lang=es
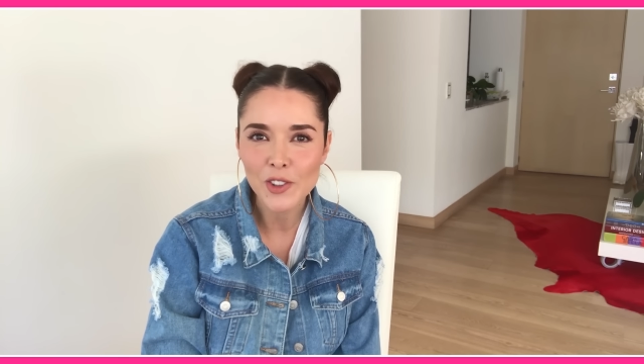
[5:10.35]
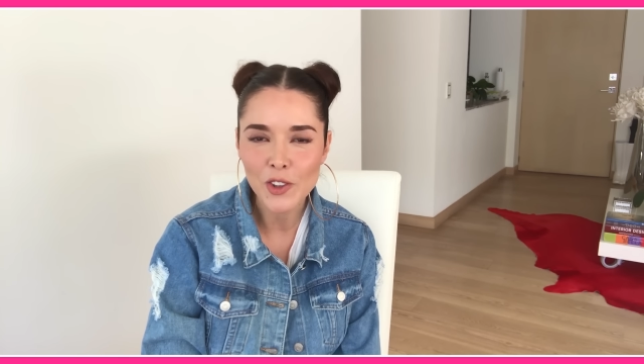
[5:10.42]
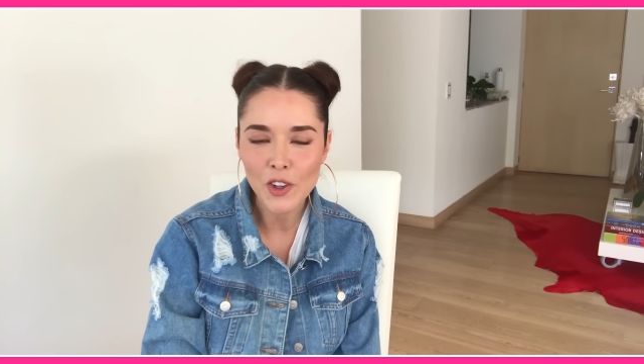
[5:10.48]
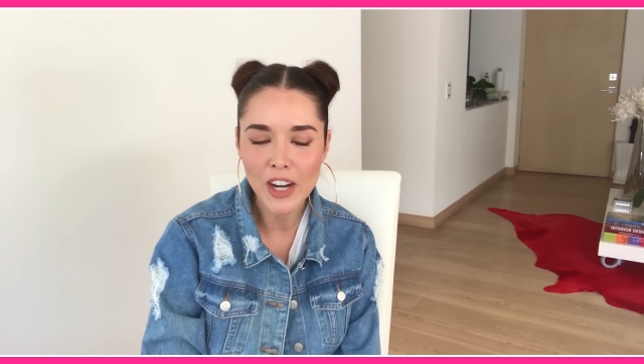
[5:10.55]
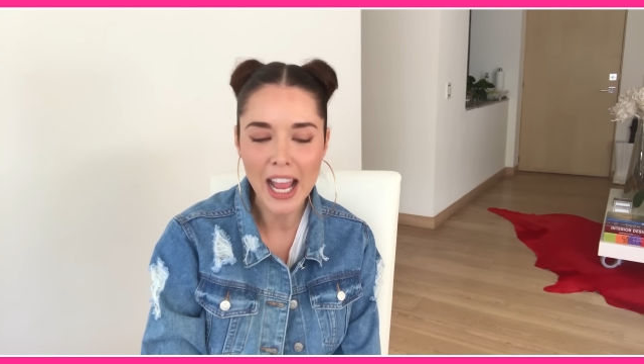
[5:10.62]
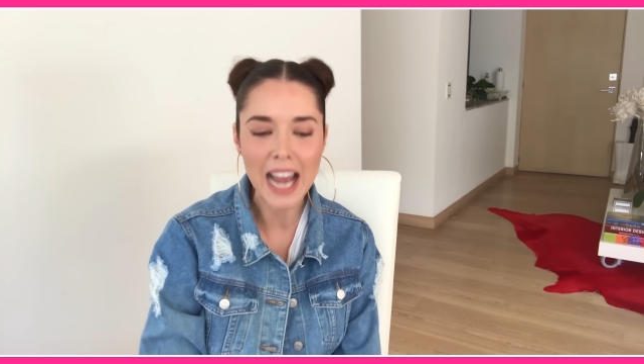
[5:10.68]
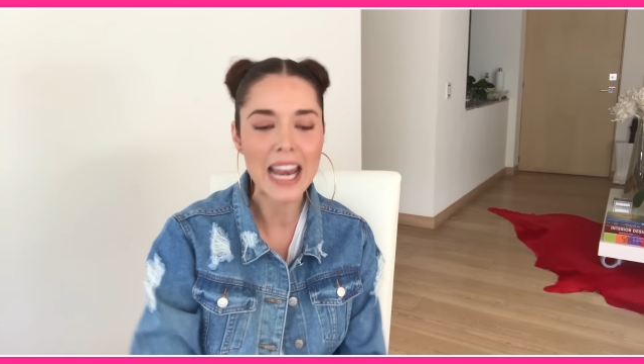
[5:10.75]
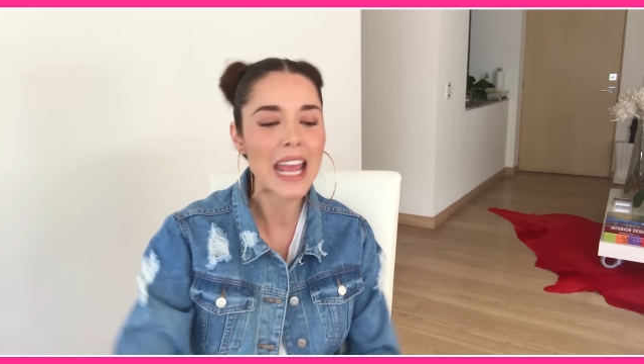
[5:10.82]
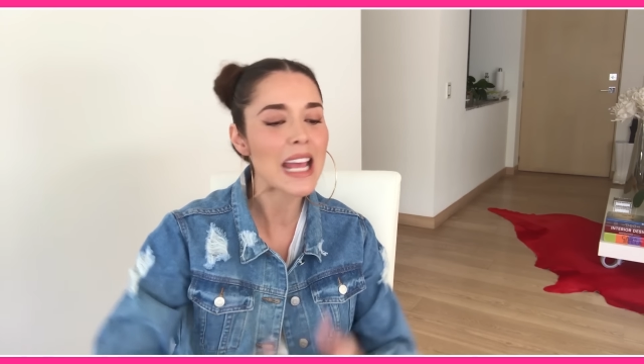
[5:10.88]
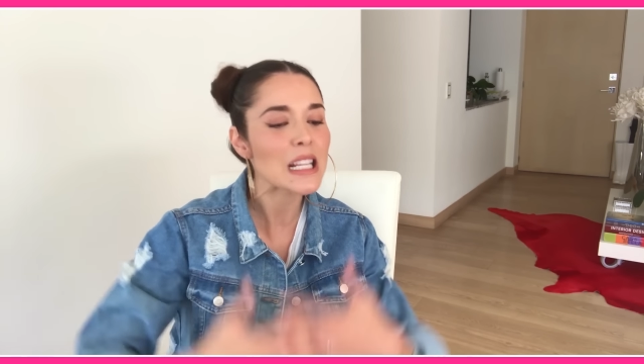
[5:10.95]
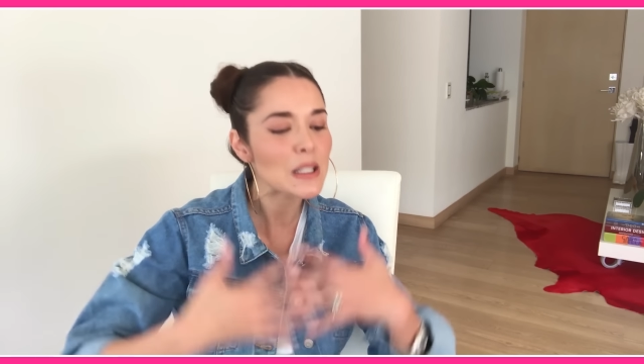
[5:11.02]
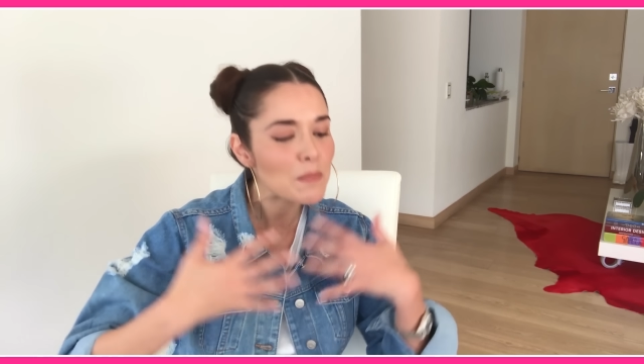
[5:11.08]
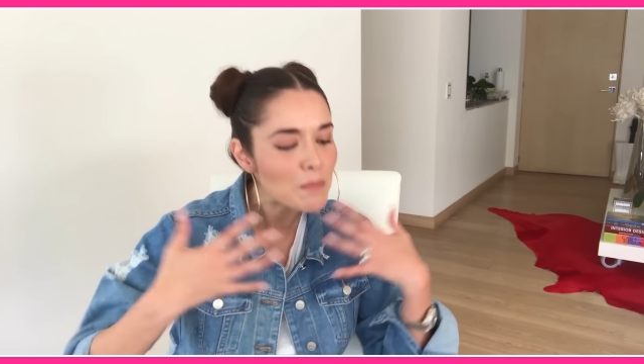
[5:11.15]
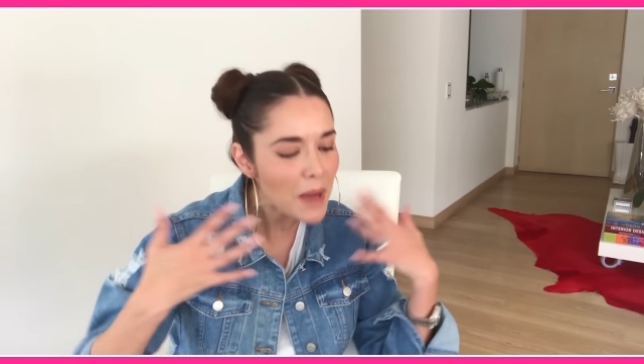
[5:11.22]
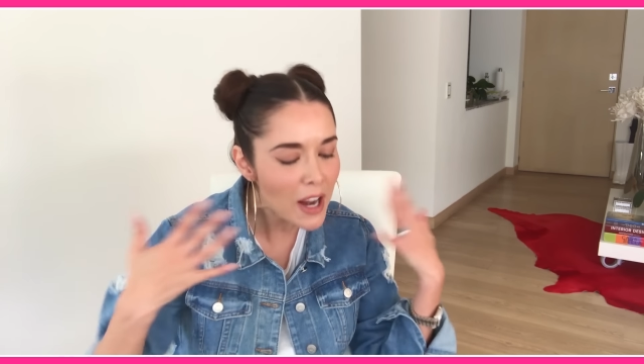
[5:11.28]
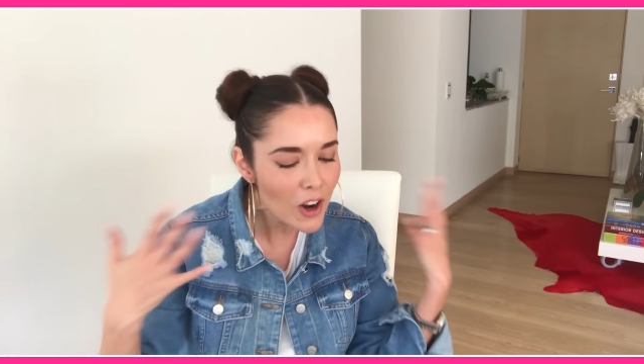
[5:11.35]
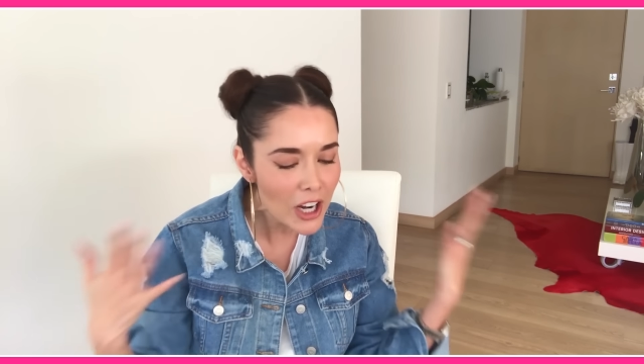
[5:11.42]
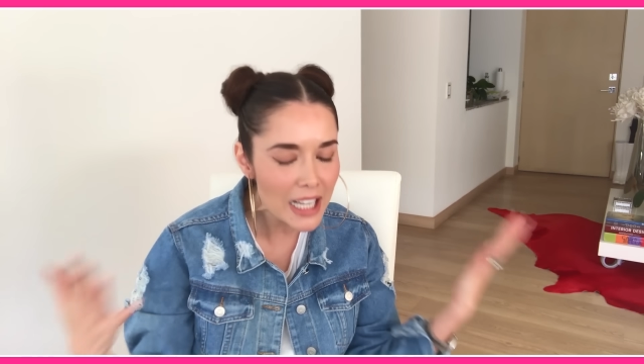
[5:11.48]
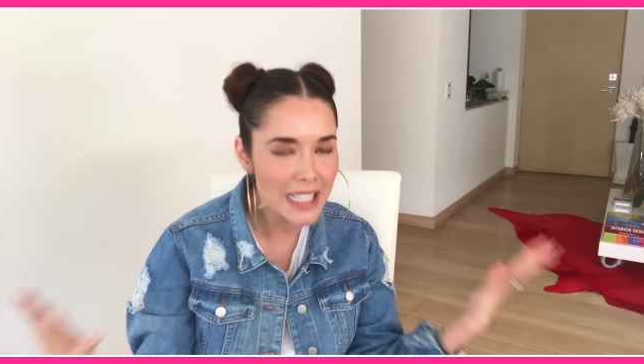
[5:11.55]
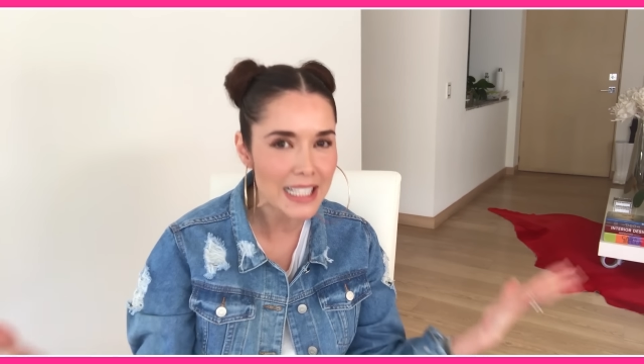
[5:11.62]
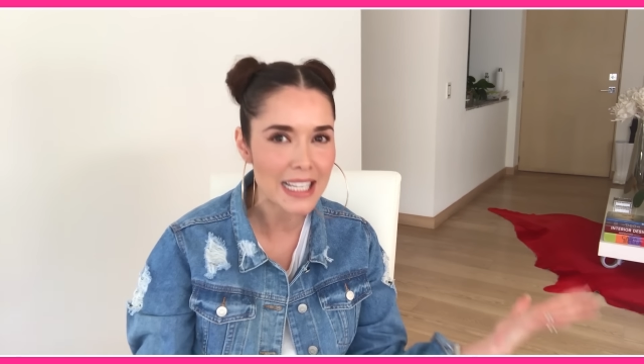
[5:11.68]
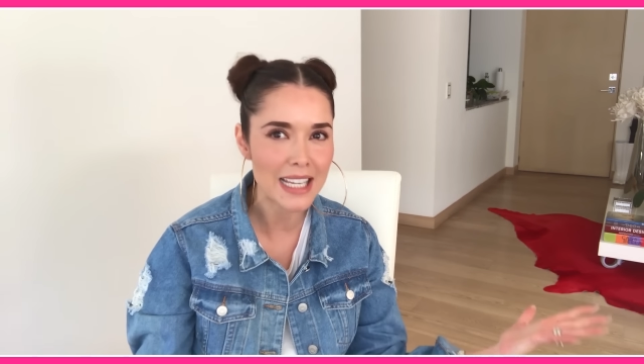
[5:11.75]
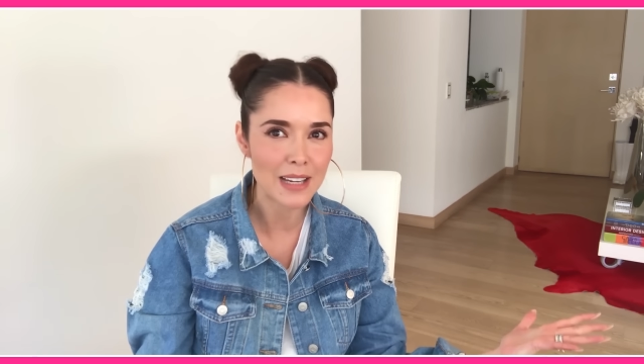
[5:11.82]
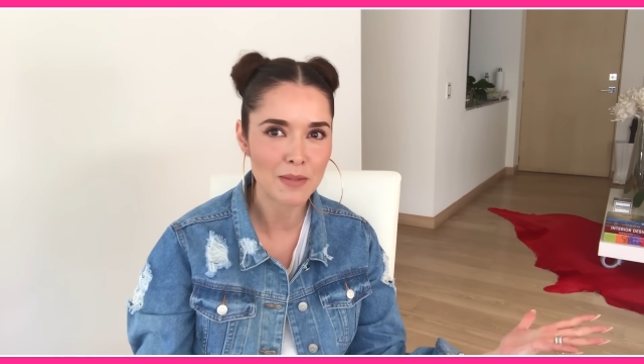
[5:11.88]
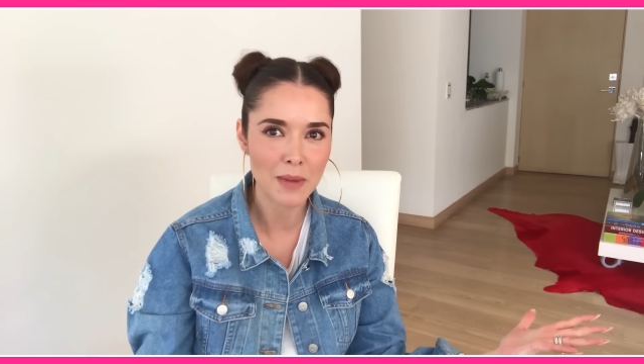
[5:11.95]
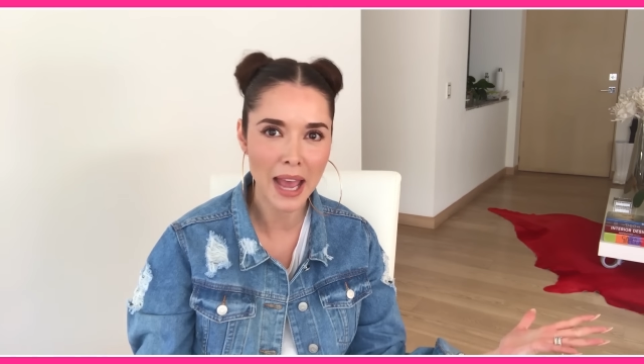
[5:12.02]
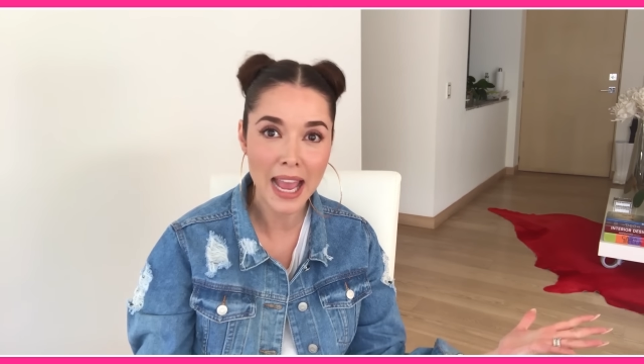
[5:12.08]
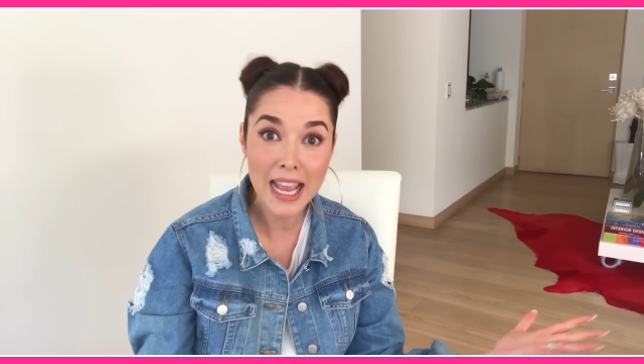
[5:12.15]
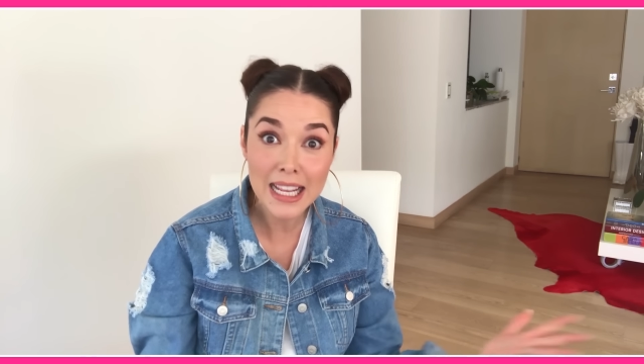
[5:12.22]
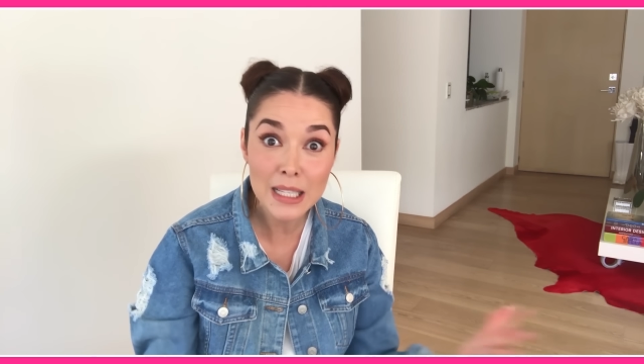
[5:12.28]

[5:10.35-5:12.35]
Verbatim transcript: tutorial, espero les sirva,